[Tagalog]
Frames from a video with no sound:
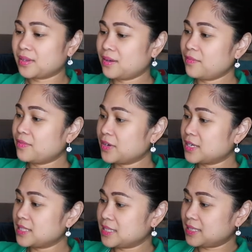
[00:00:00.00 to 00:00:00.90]
of
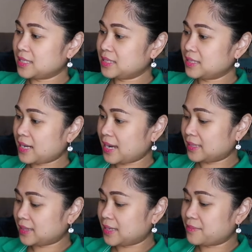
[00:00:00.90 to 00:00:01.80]
course, another
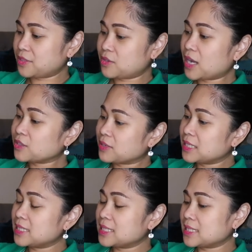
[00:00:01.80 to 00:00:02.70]
item. So,
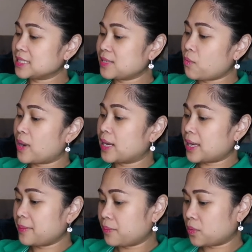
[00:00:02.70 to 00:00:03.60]
actually, this is the one
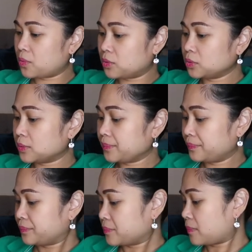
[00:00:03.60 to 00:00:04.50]
I bought.
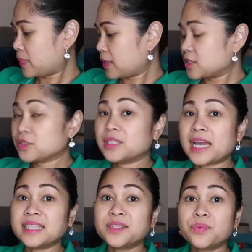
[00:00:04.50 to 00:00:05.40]
So, the
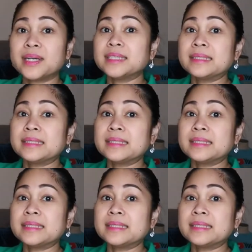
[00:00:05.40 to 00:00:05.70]
other one,